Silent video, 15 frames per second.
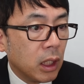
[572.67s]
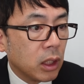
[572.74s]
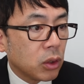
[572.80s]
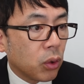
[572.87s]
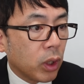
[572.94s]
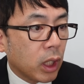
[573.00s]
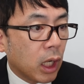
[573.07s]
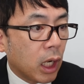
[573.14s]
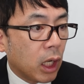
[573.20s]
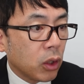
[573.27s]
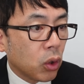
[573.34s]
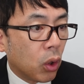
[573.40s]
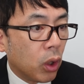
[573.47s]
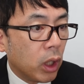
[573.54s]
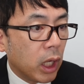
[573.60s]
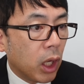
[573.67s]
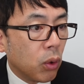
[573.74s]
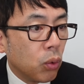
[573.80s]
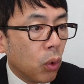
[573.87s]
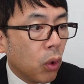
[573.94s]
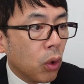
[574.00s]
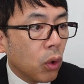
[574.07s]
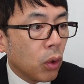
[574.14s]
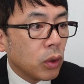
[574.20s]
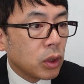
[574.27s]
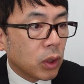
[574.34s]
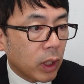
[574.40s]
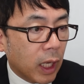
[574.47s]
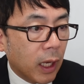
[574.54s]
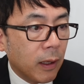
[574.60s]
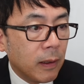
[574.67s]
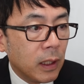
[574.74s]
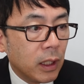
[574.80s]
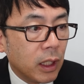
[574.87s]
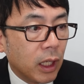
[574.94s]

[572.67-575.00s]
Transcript: それからあと、えー、ウォーゴンゾね、